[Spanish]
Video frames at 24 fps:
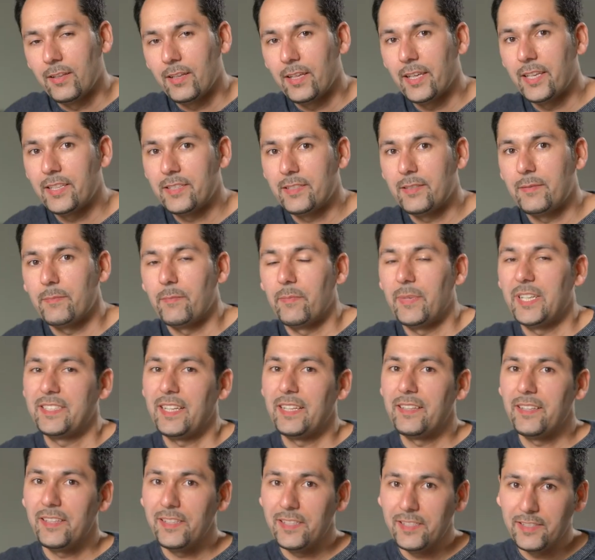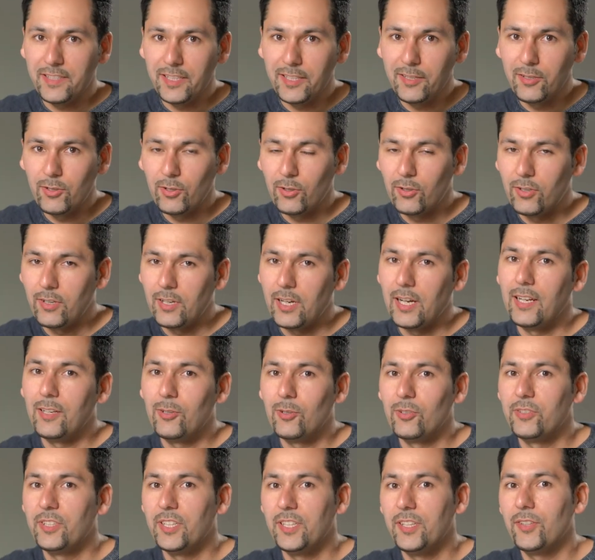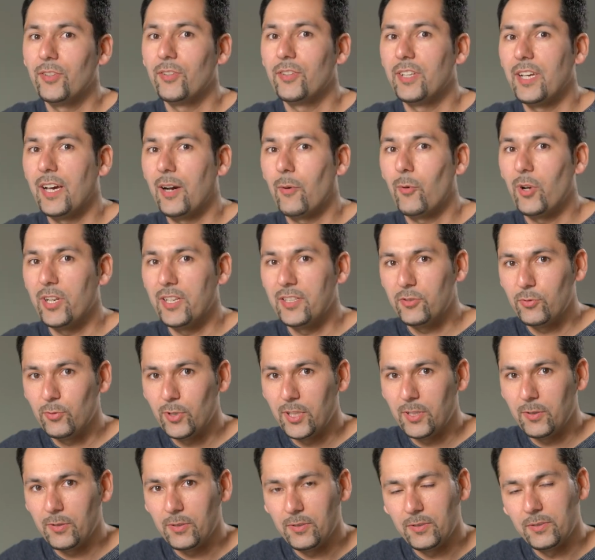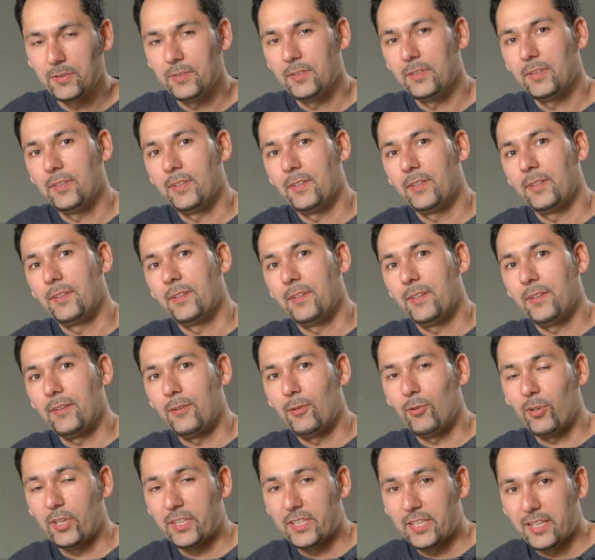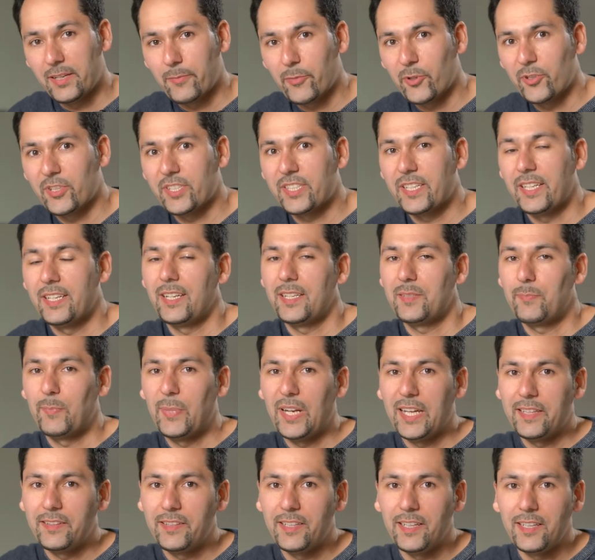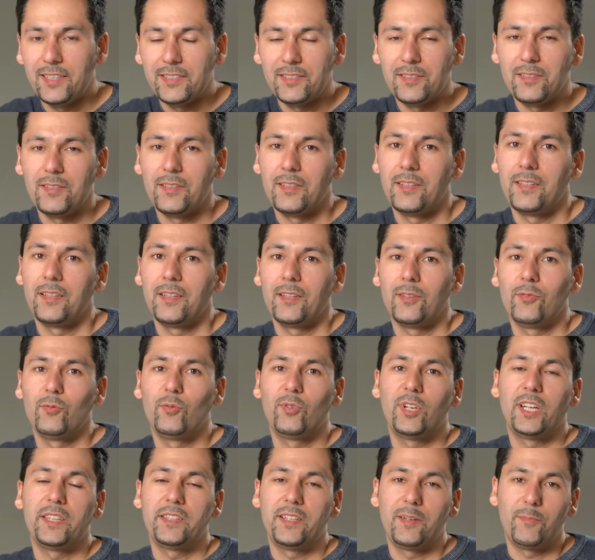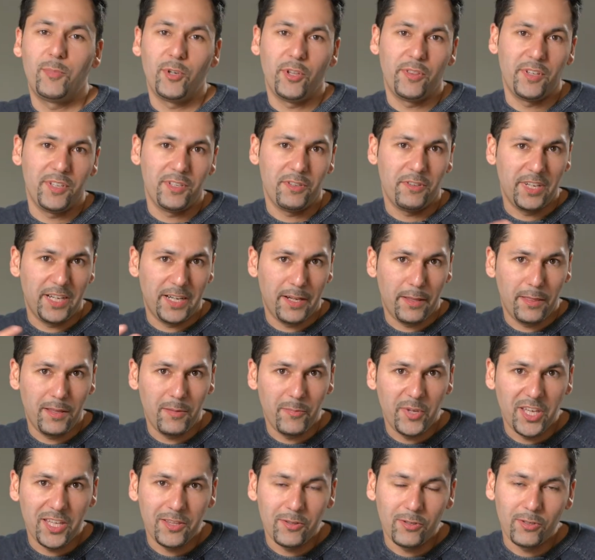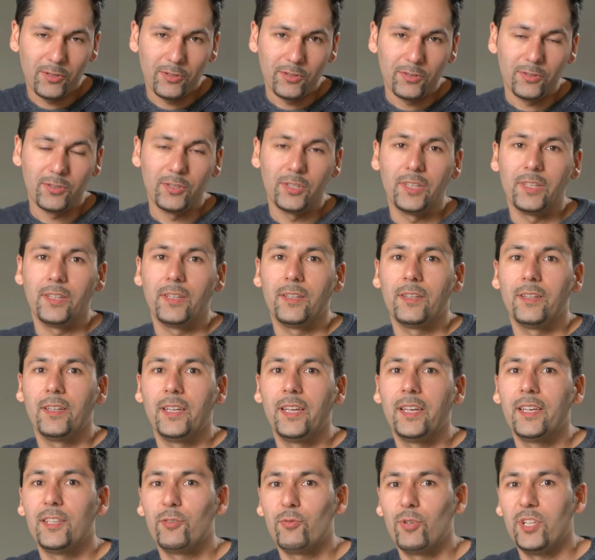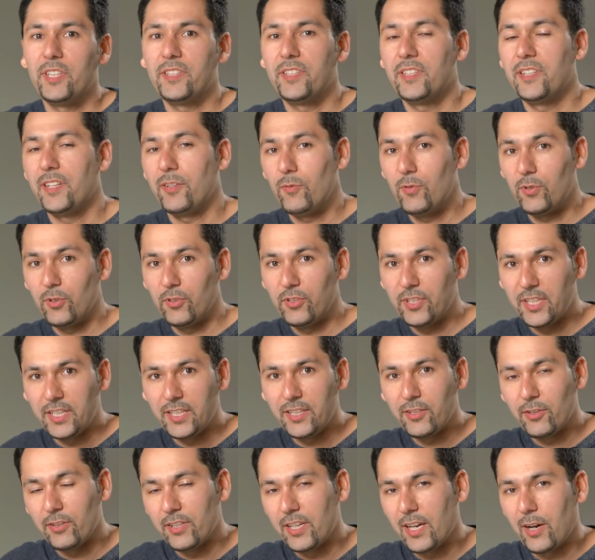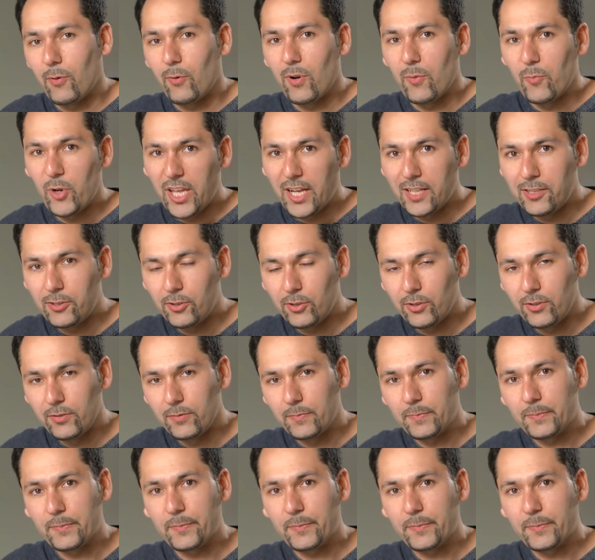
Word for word: es bastante distinto al contenido de agua en el suelo. Lo que tenemos es que en las plantas durante el proceso de crecimiento, eh, suelen tener un contenido de agua muy alto,